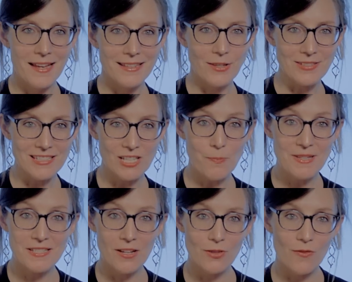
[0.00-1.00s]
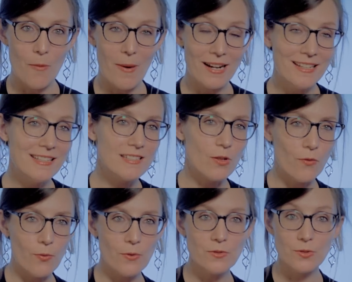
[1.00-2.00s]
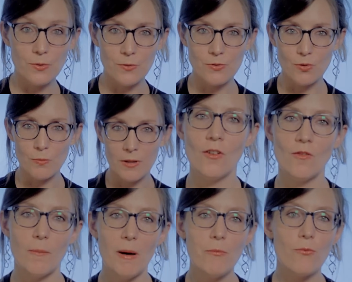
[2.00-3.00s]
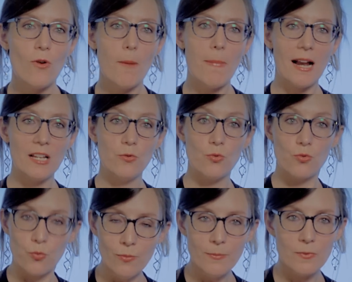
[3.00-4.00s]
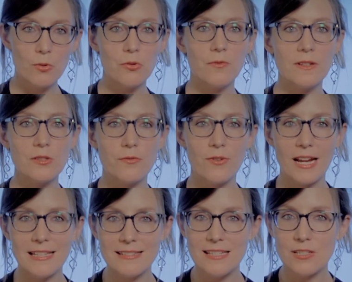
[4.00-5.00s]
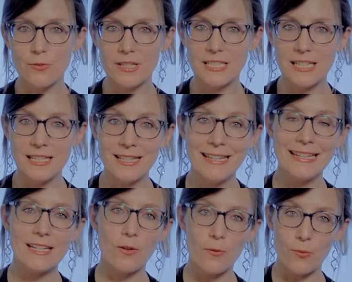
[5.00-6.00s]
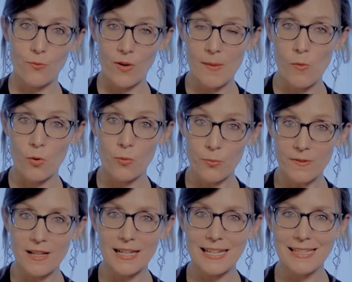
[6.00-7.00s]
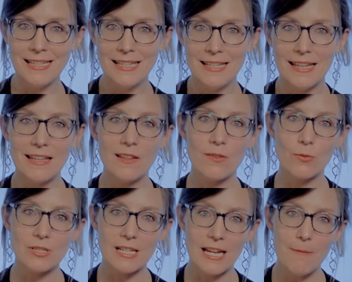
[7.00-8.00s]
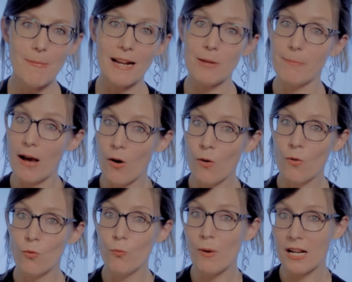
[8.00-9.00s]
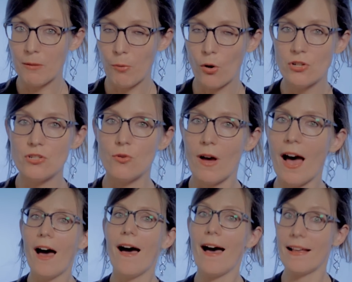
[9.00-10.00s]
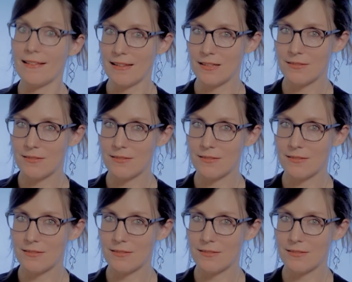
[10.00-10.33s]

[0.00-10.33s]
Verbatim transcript: Dans cet épisode, on va parler des enfants sur YouTube. On va pas pouvoir parler de tout, donc on va se focaliser sur les chaînes qui leur sont vraiment consacrées et qui sont gérées par les parents ou par les proches de A à Z.